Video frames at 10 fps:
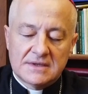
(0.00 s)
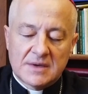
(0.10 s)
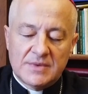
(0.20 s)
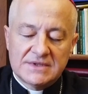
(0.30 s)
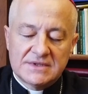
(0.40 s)

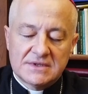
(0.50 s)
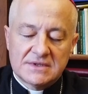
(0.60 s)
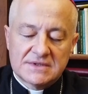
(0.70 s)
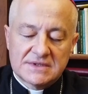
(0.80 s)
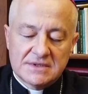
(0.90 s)
tak
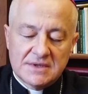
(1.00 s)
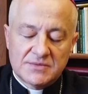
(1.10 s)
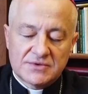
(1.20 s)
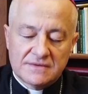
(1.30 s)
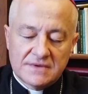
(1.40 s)
będzie z
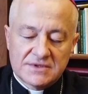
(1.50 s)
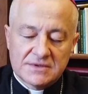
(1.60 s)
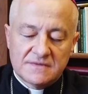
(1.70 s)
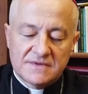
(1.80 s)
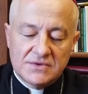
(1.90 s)
synem
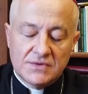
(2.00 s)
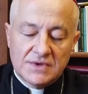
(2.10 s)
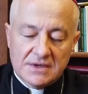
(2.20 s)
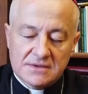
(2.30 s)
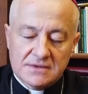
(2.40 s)
człowieczym w
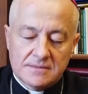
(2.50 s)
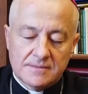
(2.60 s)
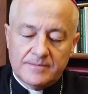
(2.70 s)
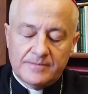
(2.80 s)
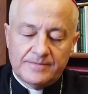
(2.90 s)
dniu jego.
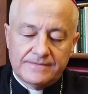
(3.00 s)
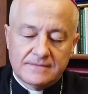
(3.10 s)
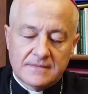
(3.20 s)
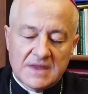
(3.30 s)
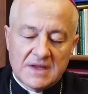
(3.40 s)

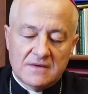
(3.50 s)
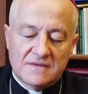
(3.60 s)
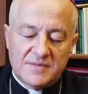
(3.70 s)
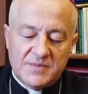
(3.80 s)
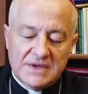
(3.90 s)

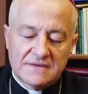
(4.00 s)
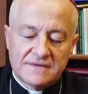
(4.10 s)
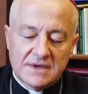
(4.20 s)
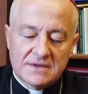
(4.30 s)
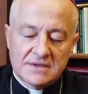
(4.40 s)

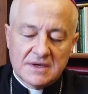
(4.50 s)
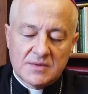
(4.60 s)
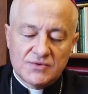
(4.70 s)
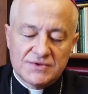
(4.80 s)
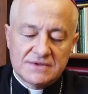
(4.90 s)
Wpierw
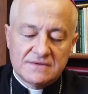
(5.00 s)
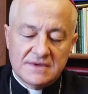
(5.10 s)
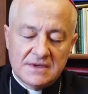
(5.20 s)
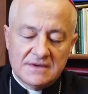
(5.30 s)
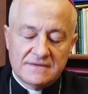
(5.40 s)
jednak musi
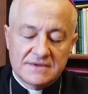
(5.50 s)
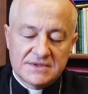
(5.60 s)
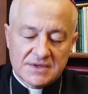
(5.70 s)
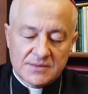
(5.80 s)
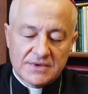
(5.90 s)
wiele
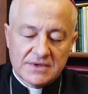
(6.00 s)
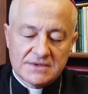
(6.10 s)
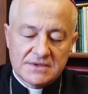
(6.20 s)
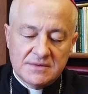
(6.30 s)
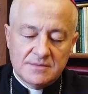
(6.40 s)

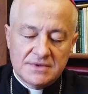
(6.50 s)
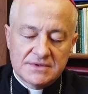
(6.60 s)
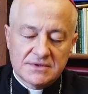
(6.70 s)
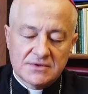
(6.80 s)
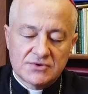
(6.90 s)
wycierpieć i być